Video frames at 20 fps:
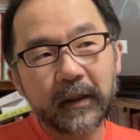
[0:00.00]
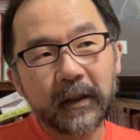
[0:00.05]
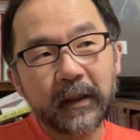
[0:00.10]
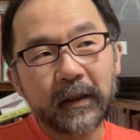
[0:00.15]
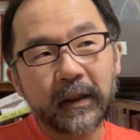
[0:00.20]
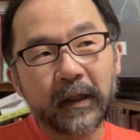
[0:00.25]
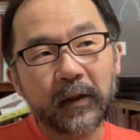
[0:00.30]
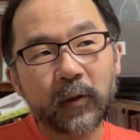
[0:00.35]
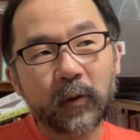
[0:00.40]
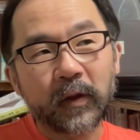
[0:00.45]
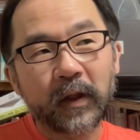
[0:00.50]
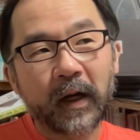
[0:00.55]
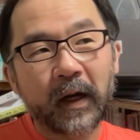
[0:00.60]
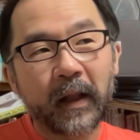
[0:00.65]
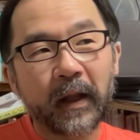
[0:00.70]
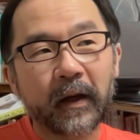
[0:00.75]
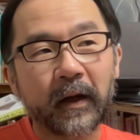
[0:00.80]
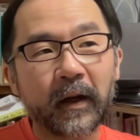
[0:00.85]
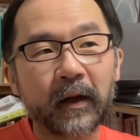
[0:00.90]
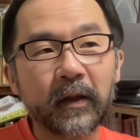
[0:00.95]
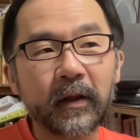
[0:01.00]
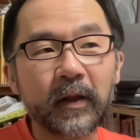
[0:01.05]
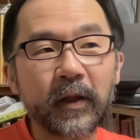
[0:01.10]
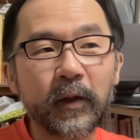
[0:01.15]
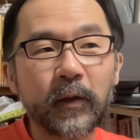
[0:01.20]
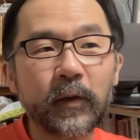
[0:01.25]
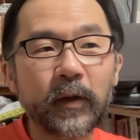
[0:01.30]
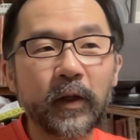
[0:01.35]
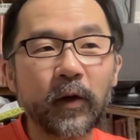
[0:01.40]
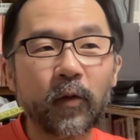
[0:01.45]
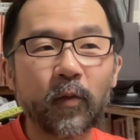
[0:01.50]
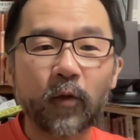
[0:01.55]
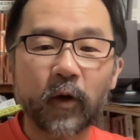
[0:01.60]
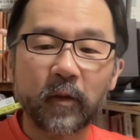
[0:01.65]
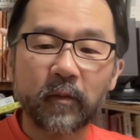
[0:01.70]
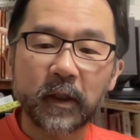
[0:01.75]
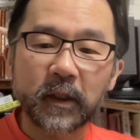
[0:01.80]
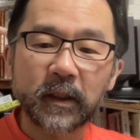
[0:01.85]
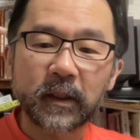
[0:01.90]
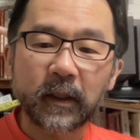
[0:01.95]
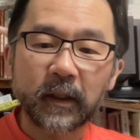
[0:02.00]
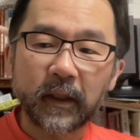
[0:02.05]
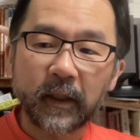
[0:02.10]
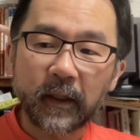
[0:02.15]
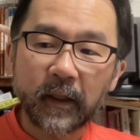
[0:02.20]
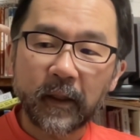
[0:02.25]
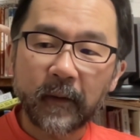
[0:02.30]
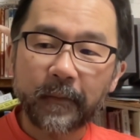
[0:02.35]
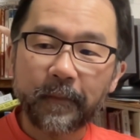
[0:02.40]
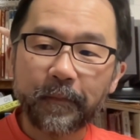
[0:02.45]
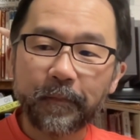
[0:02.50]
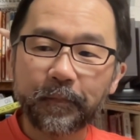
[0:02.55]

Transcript: なんとかならないかなっていうふうに思いましたね。